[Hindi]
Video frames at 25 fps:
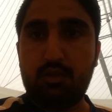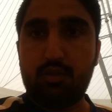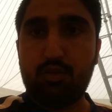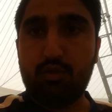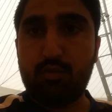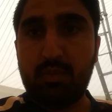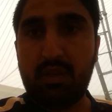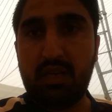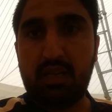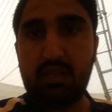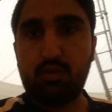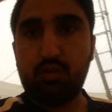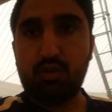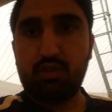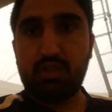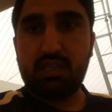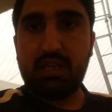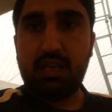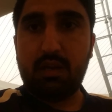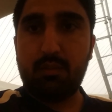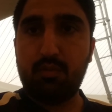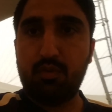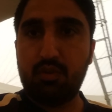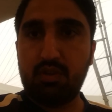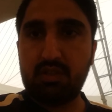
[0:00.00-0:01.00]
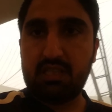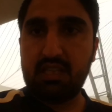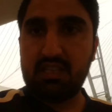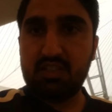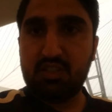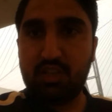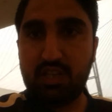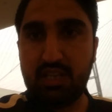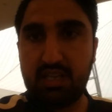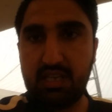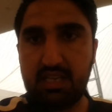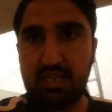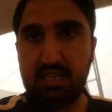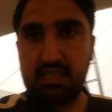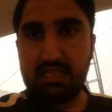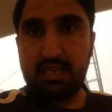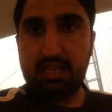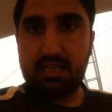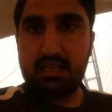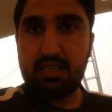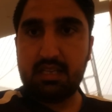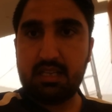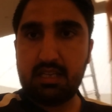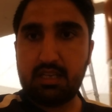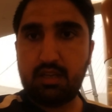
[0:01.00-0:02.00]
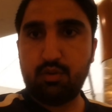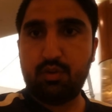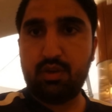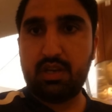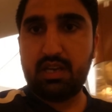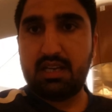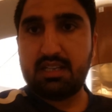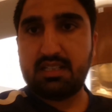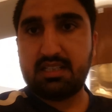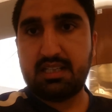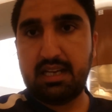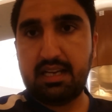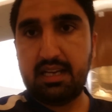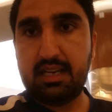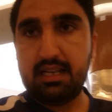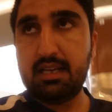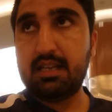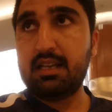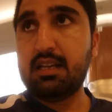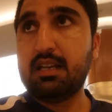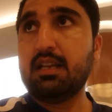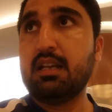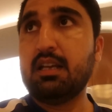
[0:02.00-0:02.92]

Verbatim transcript: जो मैंने सोचा कि आप लोगों के साथ शेयर किया जाए क्योंकि अच्छा है